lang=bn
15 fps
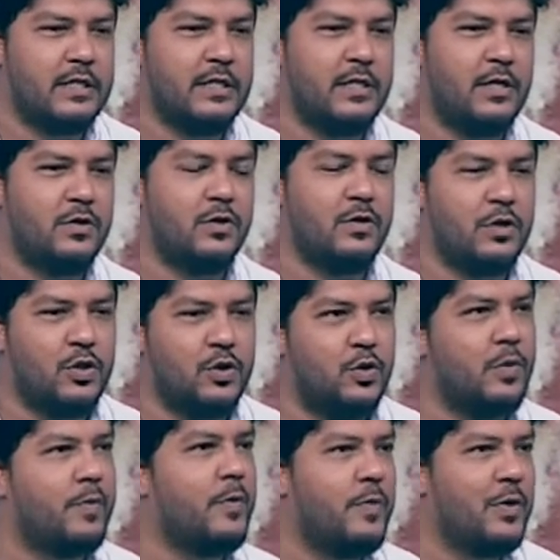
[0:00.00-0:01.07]
সেটার জন্য কিছুটা
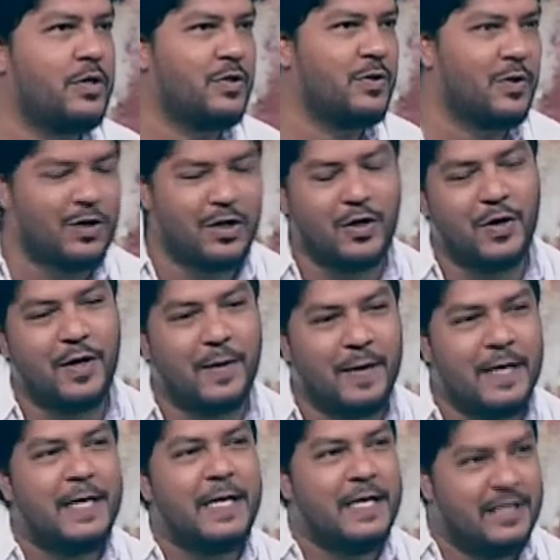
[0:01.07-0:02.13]
প্রিপারেশন দরকার হয় আচ্ছা, আচ্ছা।